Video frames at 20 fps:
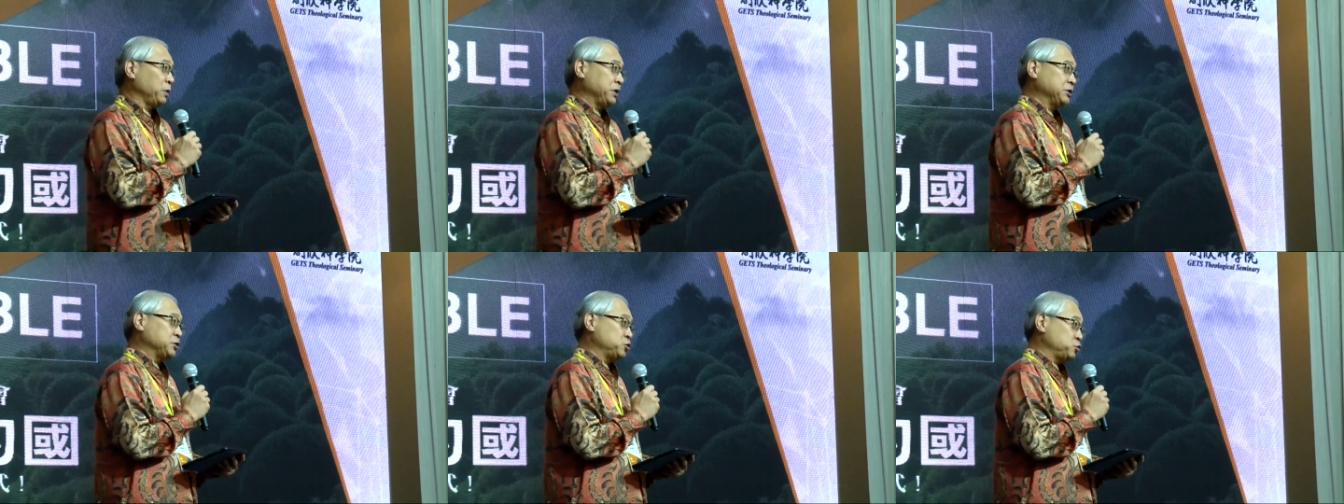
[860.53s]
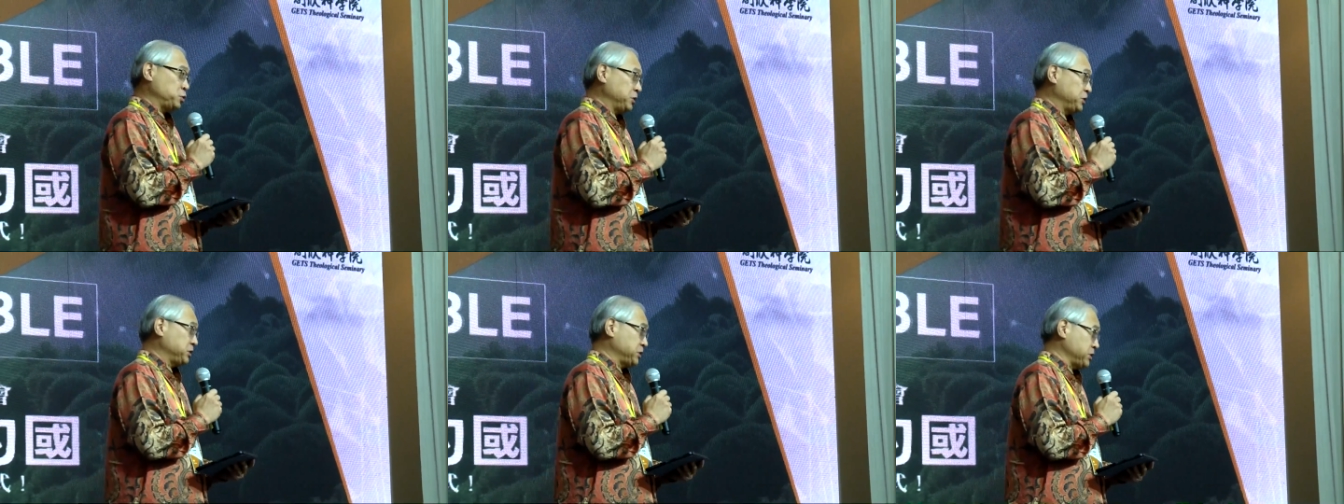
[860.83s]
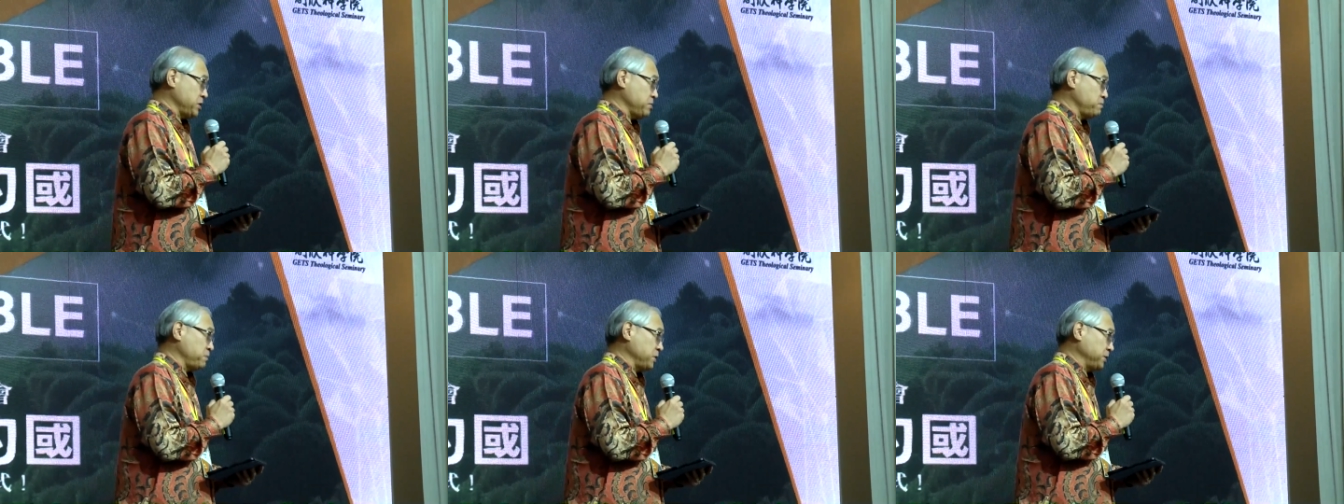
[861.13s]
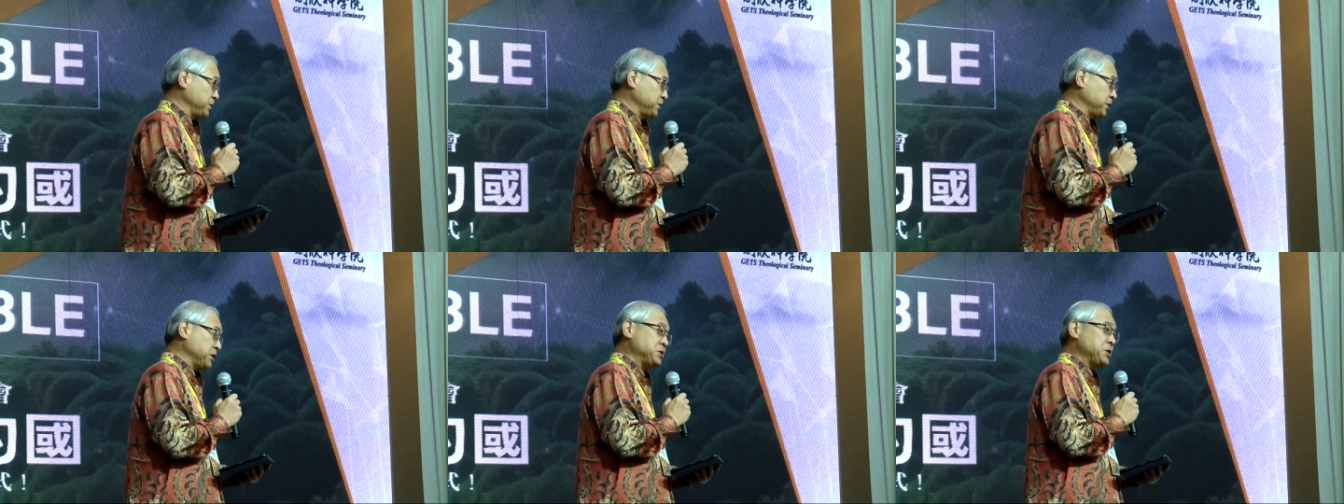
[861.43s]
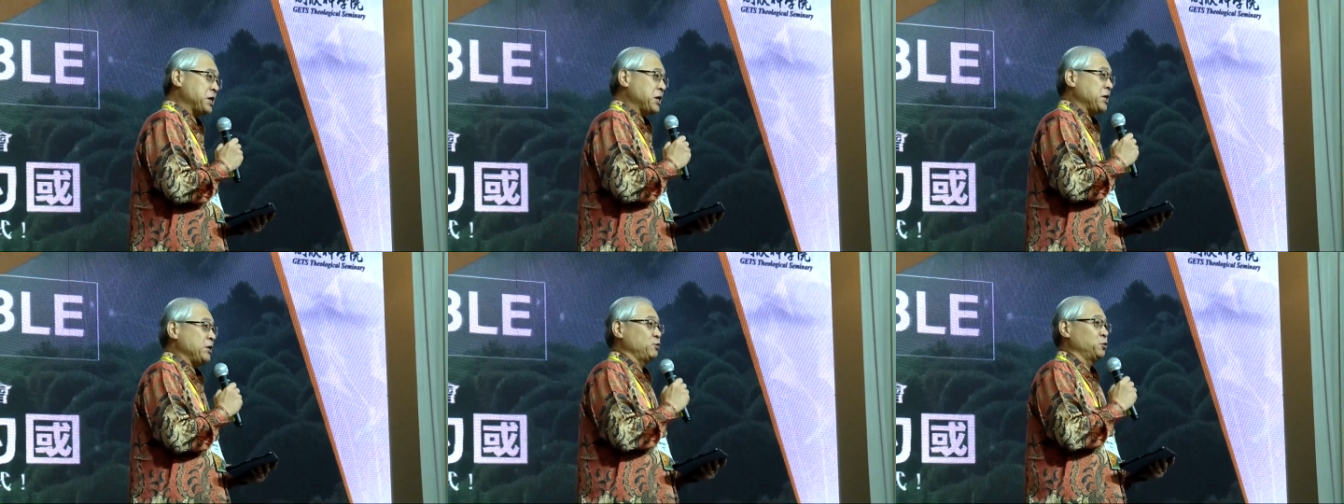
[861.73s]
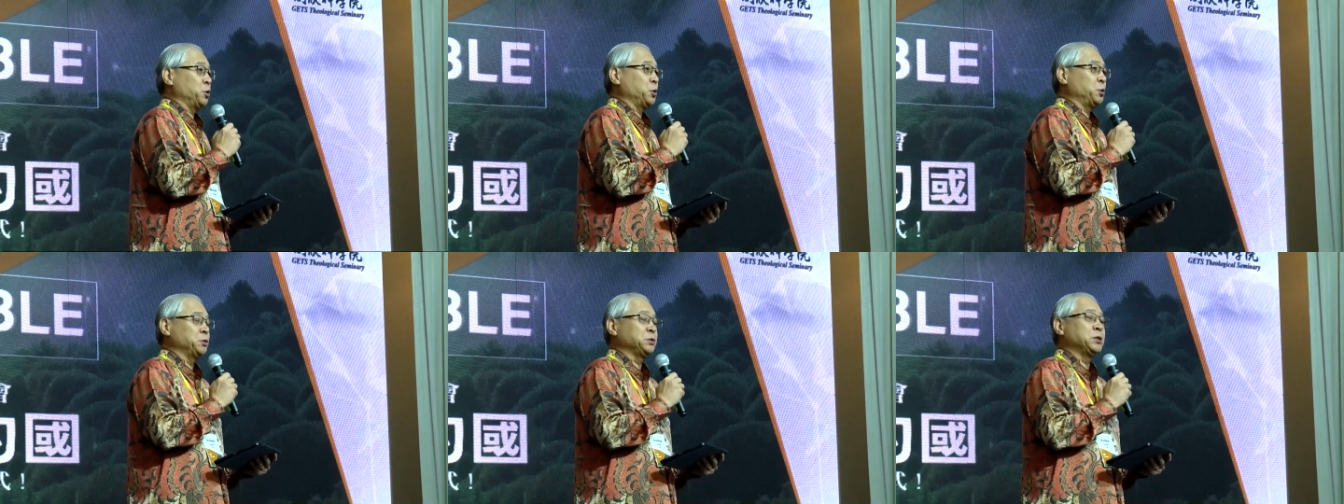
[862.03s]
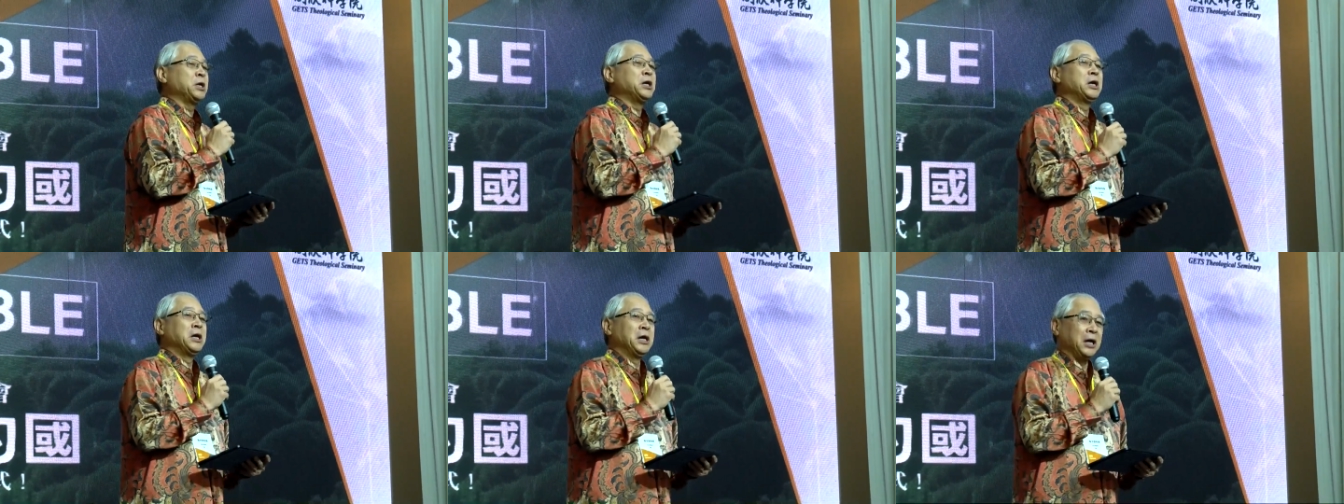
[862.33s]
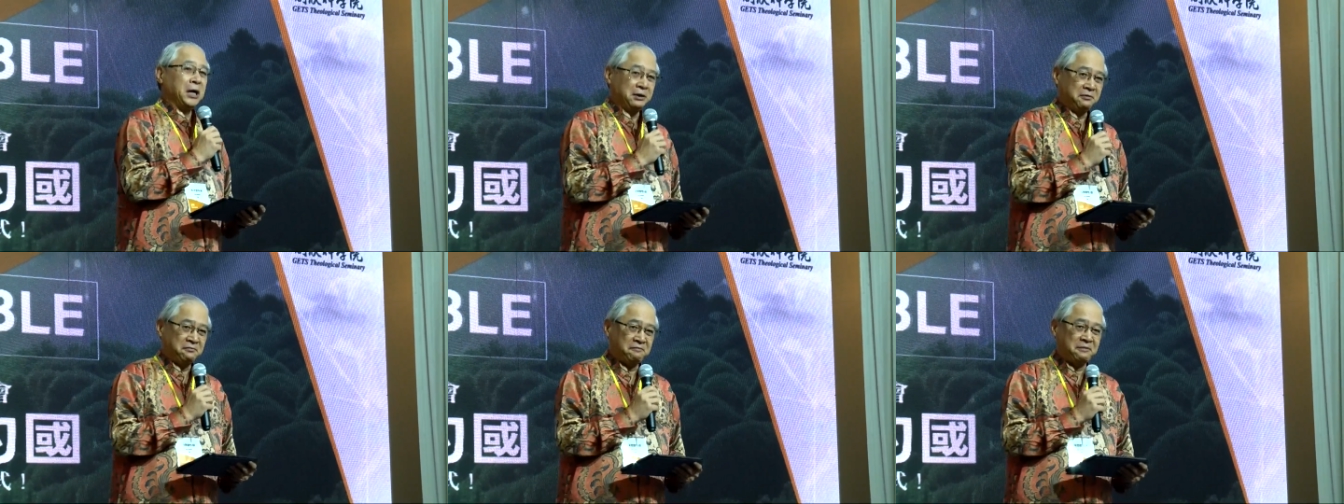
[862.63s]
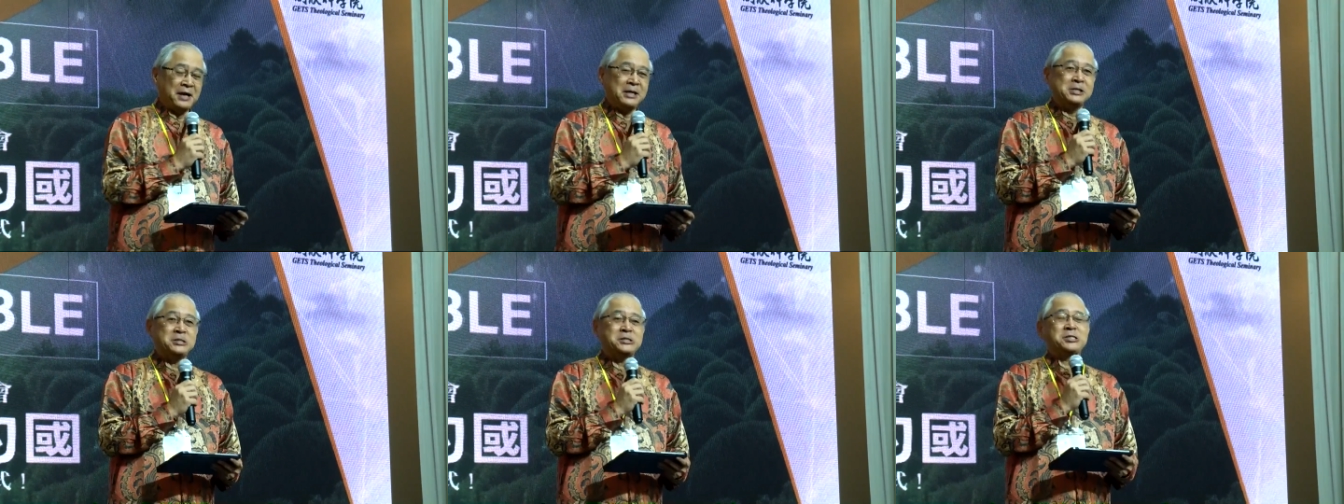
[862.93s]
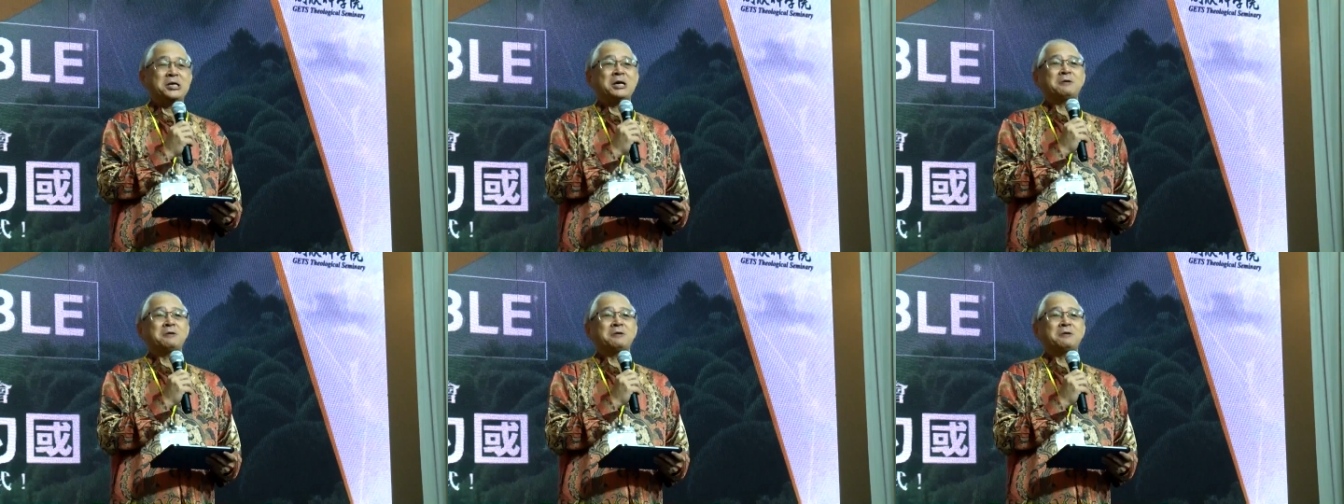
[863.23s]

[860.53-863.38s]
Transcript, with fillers: 的最基本的内容和方向。